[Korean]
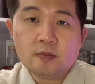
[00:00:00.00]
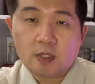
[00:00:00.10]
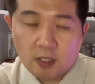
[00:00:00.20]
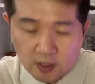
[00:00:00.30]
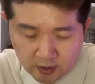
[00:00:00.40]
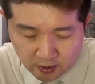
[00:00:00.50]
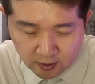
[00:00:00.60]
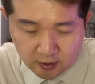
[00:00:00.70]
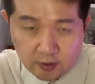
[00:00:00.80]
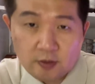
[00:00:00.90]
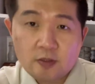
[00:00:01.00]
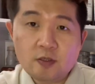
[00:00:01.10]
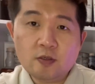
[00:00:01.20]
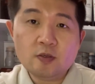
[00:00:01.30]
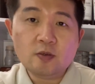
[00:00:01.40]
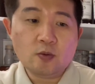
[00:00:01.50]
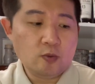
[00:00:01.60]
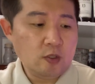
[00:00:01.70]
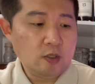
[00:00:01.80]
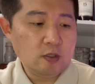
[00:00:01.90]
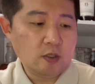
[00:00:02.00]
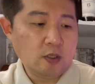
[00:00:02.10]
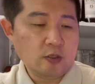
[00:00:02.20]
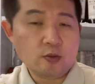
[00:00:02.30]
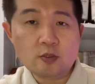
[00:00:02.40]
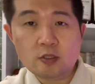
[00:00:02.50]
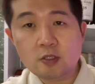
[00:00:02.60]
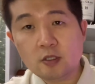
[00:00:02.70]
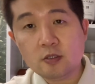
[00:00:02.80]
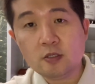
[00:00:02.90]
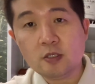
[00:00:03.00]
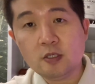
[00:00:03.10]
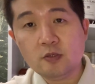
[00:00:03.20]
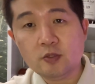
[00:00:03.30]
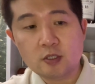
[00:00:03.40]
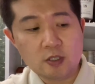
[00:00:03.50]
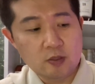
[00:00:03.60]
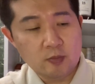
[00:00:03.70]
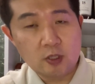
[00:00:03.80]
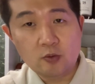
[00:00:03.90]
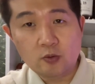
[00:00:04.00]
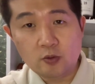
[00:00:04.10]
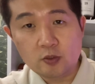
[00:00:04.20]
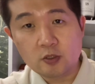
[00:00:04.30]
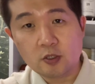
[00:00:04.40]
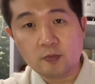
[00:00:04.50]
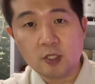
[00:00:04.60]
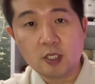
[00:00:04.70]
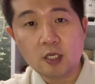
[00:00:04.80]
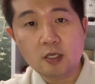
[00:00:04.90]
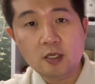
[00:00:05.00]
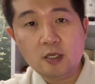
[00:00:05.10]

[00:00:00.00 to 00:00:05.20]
안녕하세요. 오늘 어, 소개시켜 드릴 위스키는 바로 요 녀석입니다.